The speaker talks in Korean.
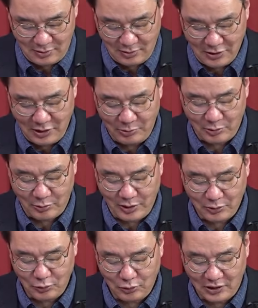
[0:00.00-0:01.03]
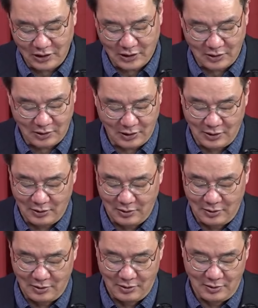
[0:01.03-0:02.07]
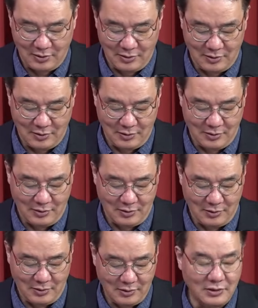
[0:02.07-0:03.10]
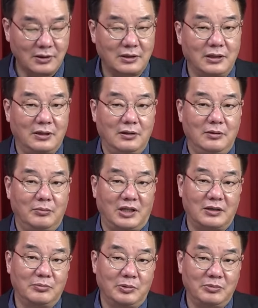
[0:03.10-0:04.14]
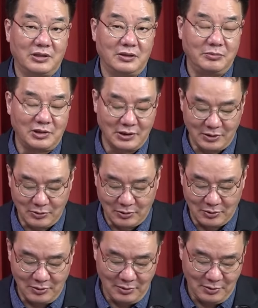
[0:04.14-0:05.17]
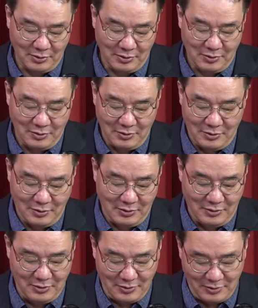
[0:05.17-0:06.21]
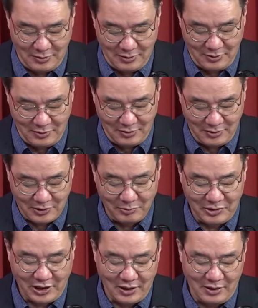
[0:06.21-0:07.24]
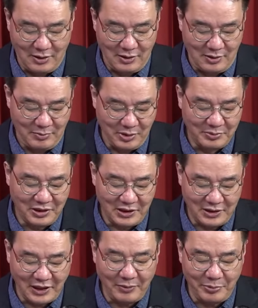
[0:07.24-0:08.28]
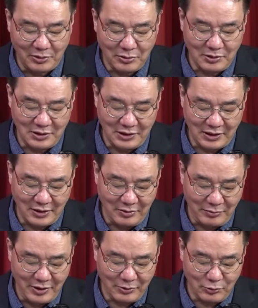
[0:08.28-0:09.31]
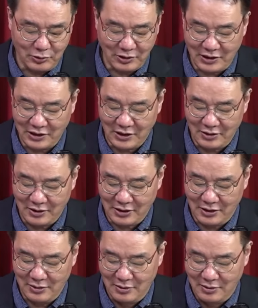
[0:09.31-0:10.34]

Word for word: 이재명은 왜 구속되지 않을까? 그렇게 많은 범죄 혐의가 있고 어, 검찰, 법원이 다 벼르고 있는데 왜 구속되지 않을까?